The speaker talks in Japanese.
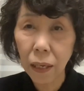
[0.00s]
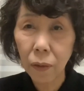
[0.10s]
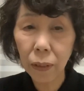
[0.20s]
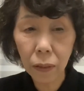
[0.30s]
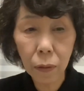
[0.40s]

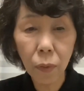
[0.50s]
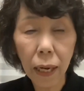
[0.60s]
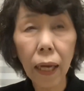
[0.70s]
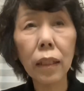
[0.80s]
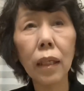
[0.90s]
私も
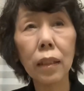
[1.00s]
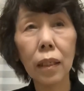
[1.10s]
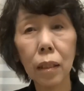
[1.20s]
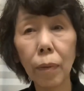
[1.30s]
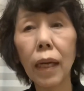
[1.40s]
帰ってきて
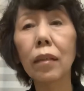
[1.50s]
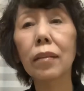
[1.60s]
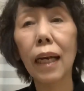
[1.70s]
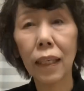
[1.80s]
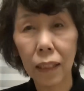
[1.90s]
しばらく
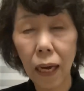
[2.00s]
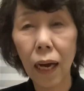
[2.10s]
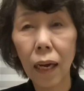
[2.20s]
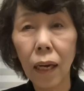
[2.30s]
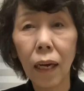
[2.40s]
の間、